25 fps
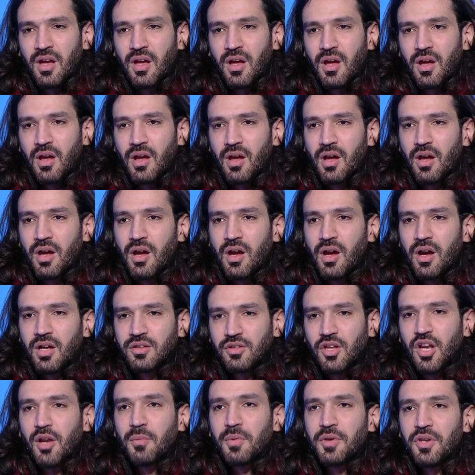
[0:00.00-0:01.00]
آه
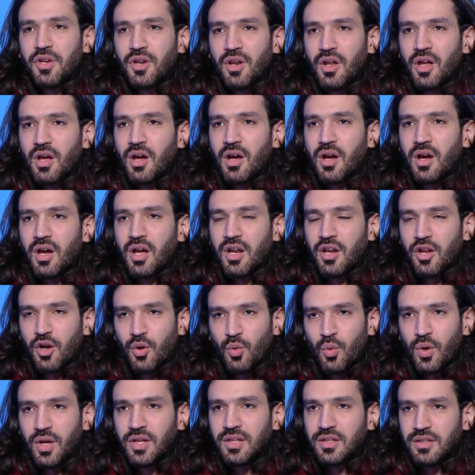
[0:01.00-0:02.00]
طلب ان ان
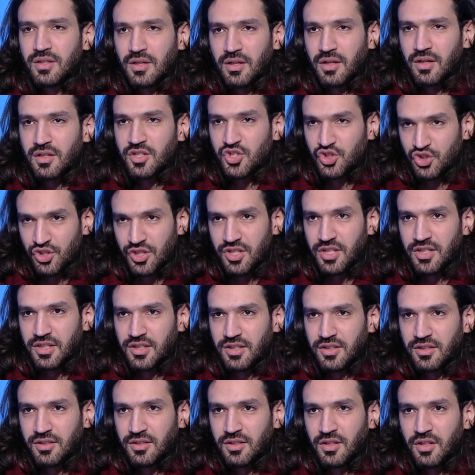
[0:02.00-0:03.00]
هو
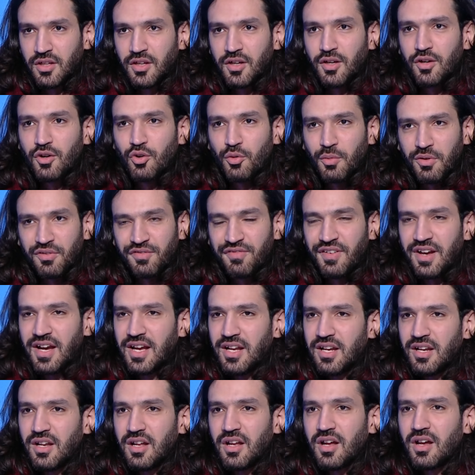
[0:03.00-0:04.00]
يشتريني
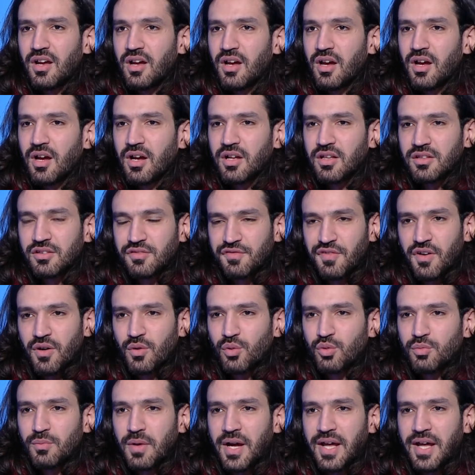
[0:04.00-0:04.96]
وبالفعل اتفاوض آه، مع